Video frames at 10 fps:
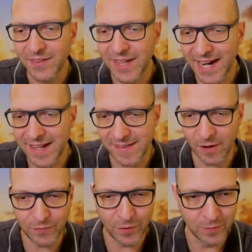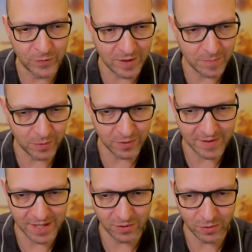Und da geht es auf 15
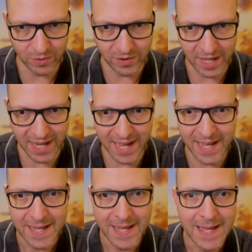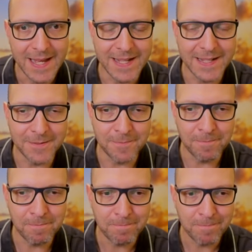Prozent runter. Ja.
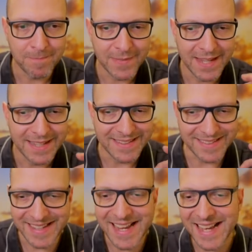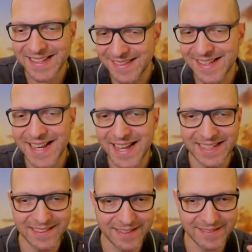Ähm, sehr,
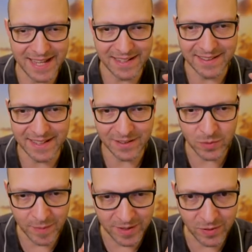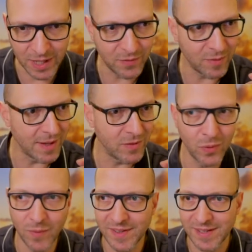sehr interessant nur mal zur
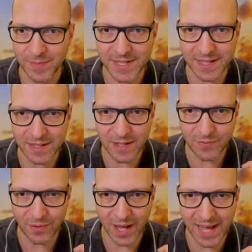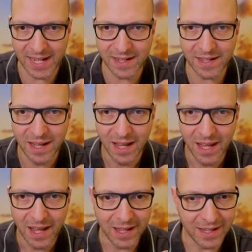Information, was habe ich denn hier für einen
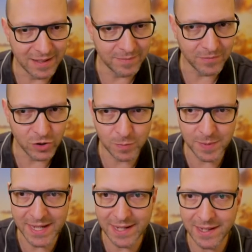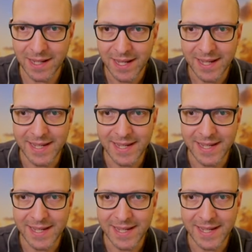ähm, Spiegel?